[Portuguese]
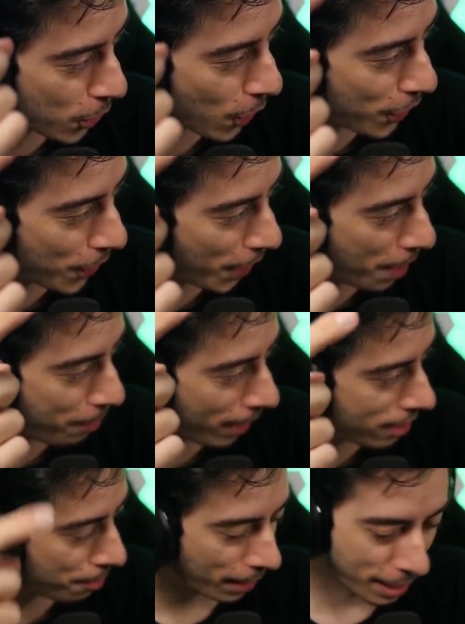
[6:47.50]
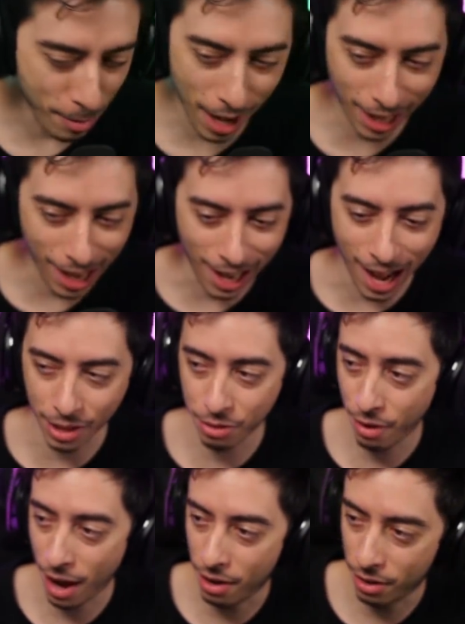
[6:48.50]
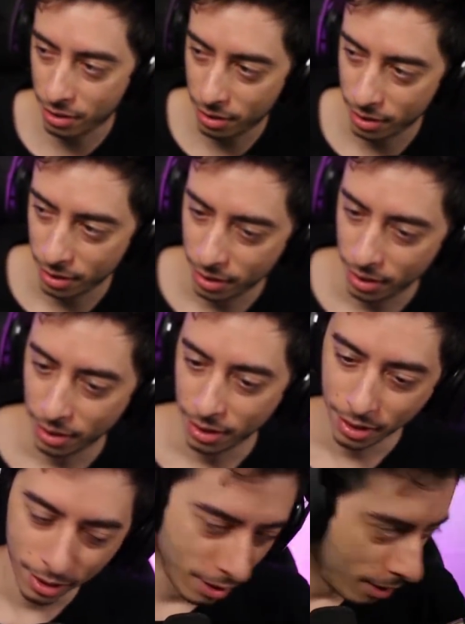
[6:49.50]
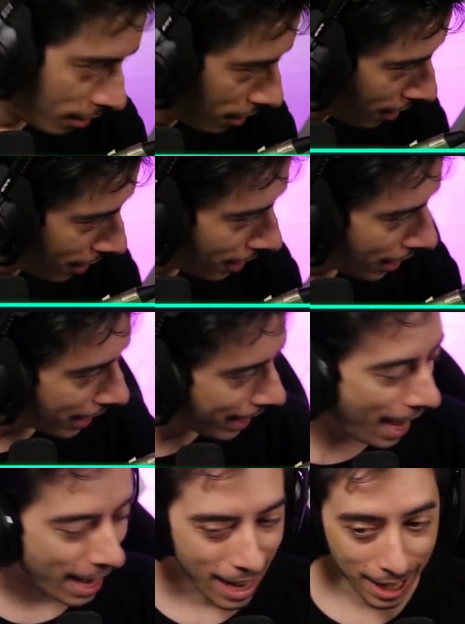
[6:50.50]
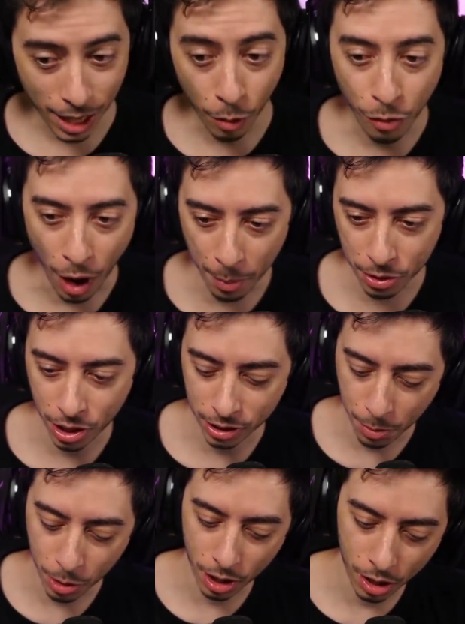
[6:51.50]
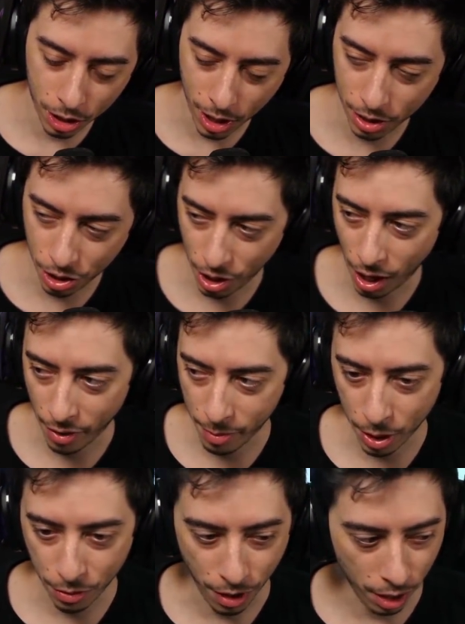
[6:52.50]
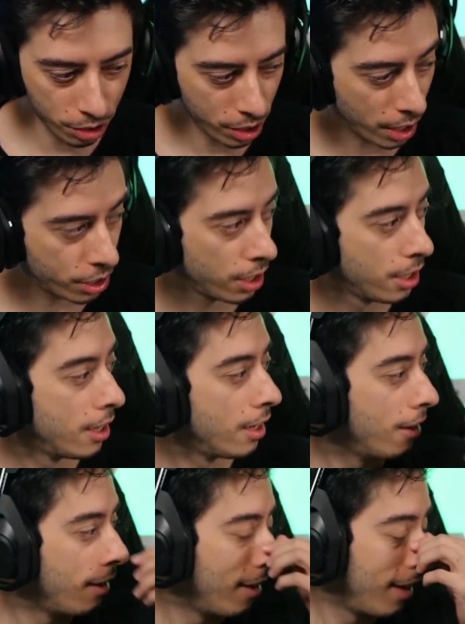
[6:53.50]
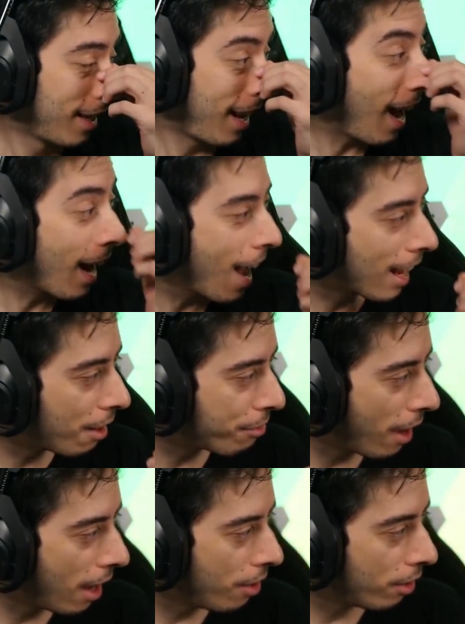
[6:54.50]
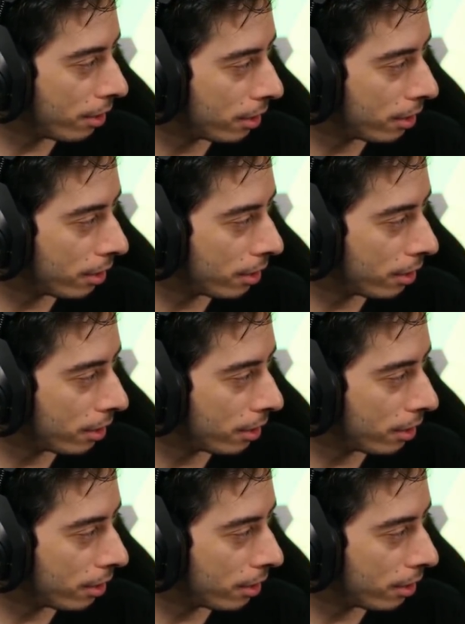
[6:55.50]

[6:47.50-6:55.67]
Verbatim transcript: sorteio que ele participa. Que moleque cagado, velho. Seja bem-vindo. Caraca, eu falo pra vocês, tem muita gente que assiste a live, mas não fala no chat. Caraca, velho.